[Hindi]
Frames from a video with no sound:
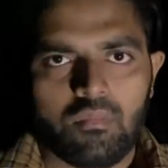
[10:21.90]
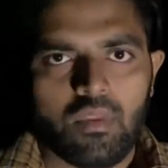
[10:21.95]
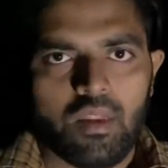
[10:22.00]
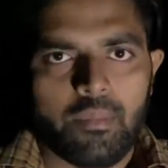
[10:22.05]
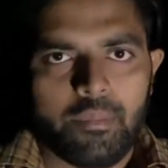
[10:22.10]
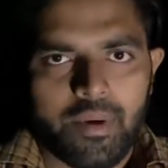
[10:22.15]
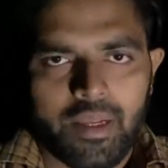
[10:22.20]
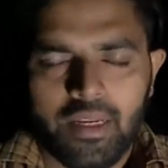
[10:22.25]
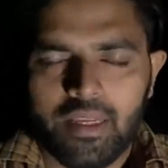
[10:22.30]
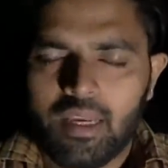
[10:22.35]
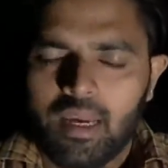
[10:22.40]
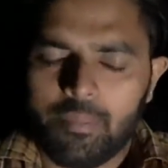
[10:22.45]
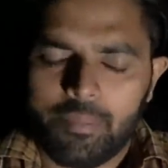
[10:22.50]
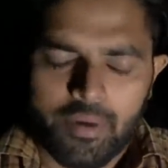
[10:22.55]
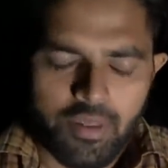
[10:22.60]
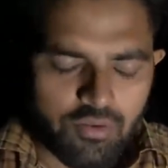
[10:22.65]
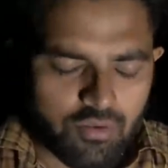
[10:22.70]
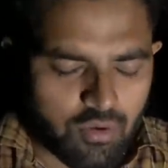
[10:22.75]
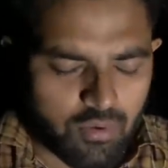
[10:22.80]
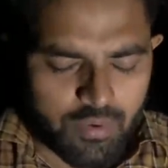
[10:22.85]
मैंने यहाँ पे
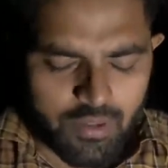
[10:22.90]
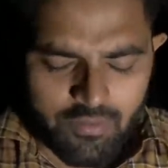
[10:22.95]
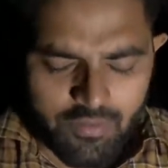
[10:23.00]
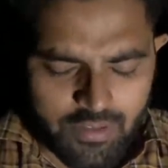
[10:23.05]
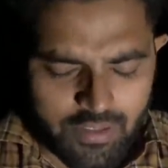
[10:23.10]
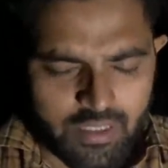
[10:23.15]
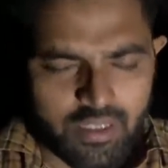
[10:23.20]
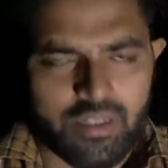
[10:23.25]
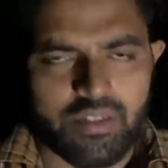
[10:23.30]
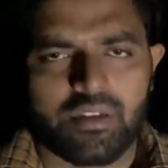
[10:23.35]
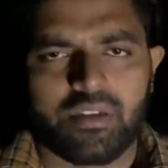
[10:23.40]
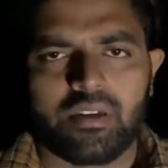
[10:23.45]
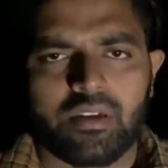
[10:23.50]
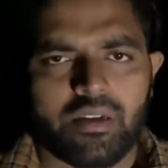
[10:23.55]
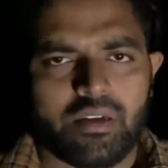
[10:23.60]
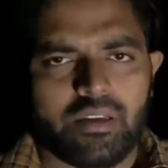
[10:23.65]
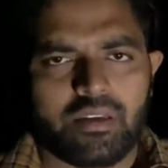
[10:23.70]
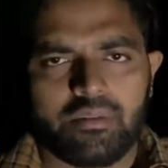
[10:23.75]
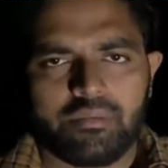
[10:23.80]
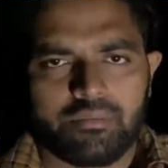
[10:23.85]
जो भी इन्वेस्टिगेशन
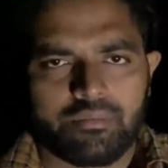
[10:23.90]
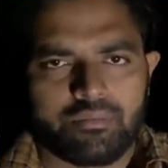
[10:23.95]
करी